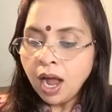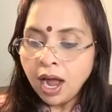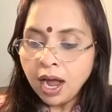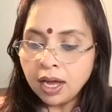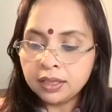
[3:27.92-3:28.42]

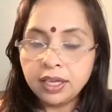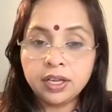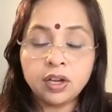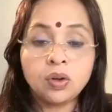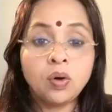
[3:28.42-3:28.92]
आदि
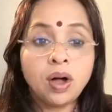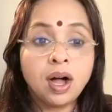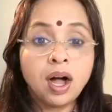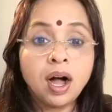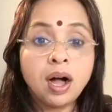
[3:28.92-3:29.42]
यज्ञो
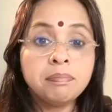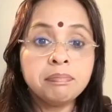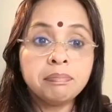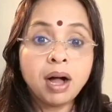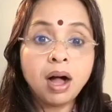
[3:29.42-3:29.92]
अहम
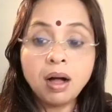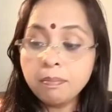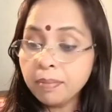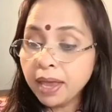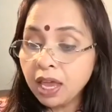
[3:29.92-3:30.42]

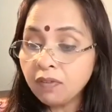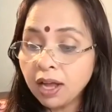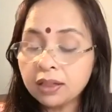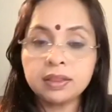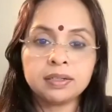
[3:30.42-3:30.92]
अहम
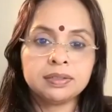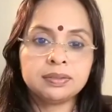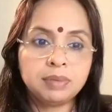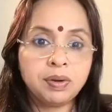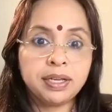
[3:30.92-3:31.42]
एवात्र
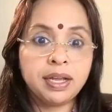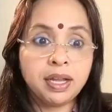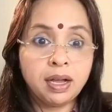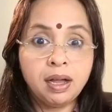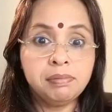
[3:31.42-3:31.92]
भगवान कह
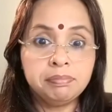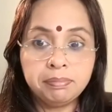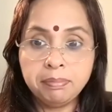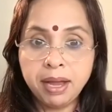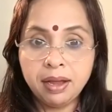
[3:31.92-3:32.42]
रहे अहम
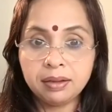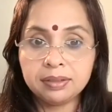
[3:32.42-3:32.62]
मैं